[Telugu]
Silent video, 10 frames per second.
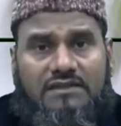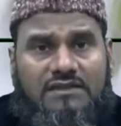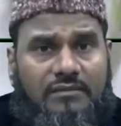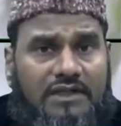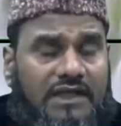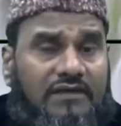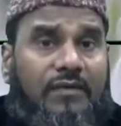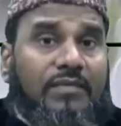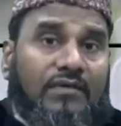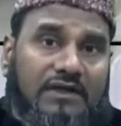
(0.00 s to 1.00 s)
అంతిమ దైవ
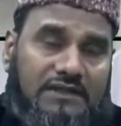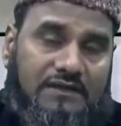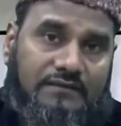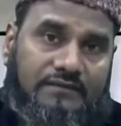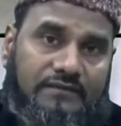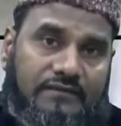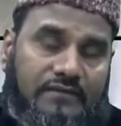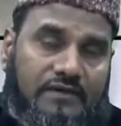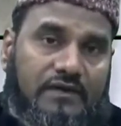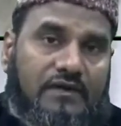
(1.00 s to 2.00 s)
ప్రవక్త
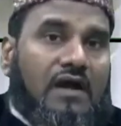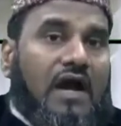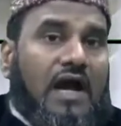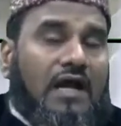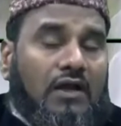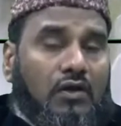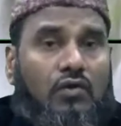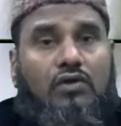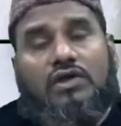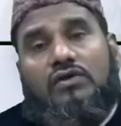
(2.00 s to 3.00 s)
ఆయన
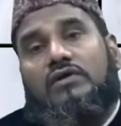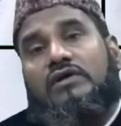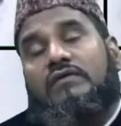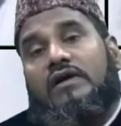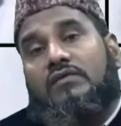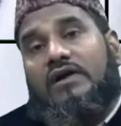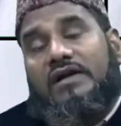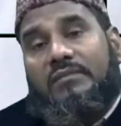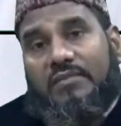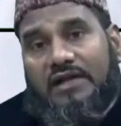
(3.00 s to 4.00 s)
నోటి నుండి
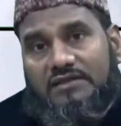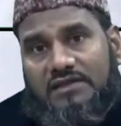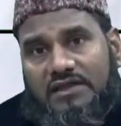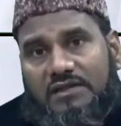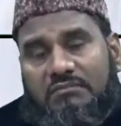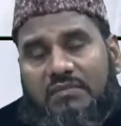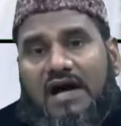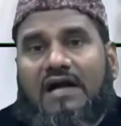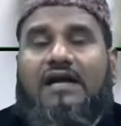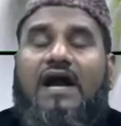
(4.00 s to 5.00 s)
వెలువడే ప్రతి
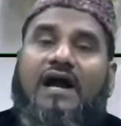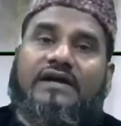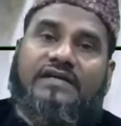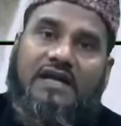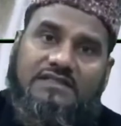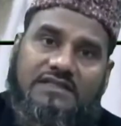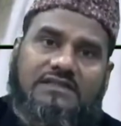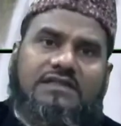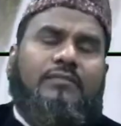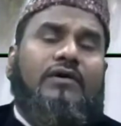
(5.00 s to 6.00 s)
మాట అక్షర
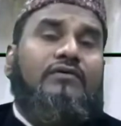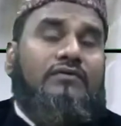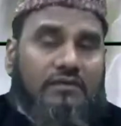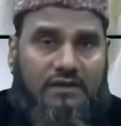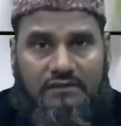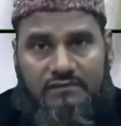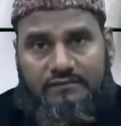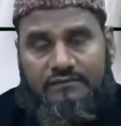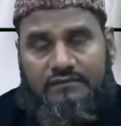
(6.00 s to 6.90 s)
సత్యమై ఉంటుంది